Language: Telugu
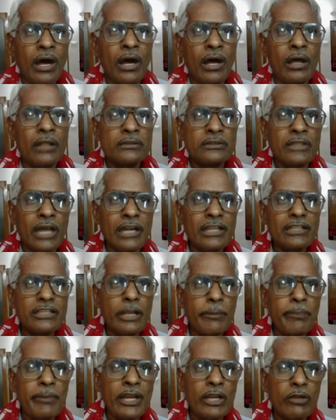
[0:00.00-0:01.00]
ఆ దాడి
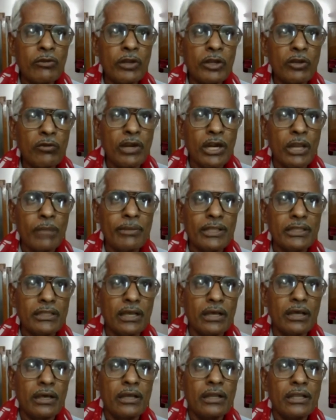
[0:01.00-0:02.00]
జరిపినటువంటి వాళ్ళ
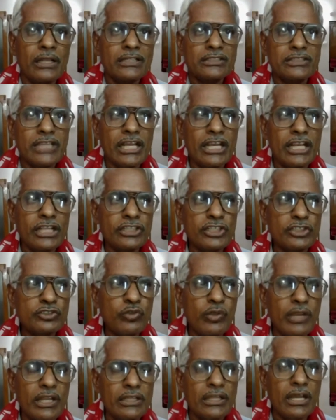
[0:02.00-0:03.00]
మీద చర్య
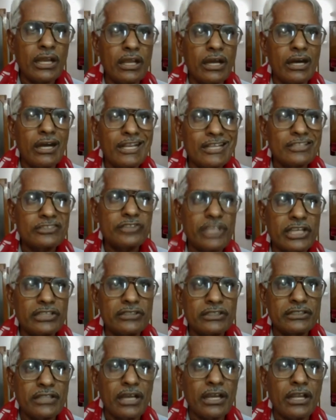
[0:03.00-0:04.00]
తీసుకునేదాకా అరెస్ట్
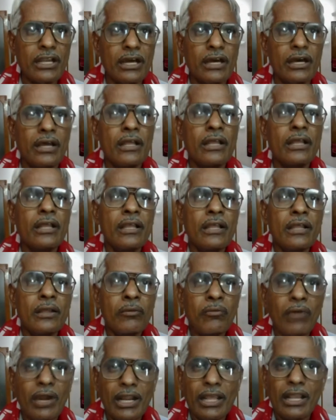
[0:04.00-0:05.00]
చేసేదాకా
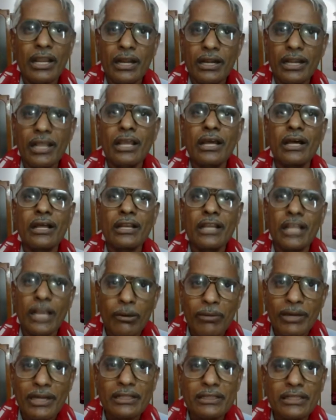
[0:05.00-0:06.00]
వాళ్ళకి అండగా
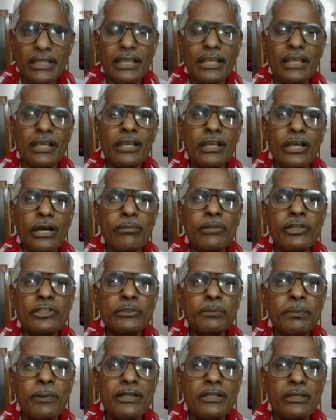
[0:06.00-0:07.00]
నిలబడింది
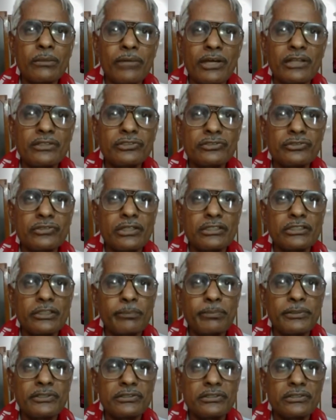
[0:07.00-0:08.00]
కమ్యూనిస్ట్ పార్టీ మార్క్సిస్ట్
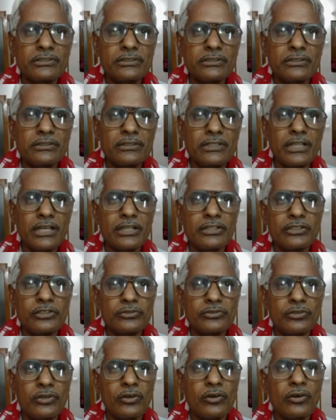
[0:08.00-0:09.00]
అని చెప్పేసి
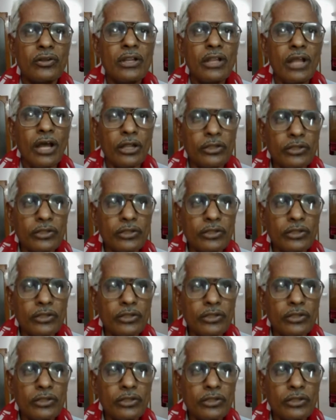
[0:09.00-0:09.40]
తెలియజేస్తున్నాం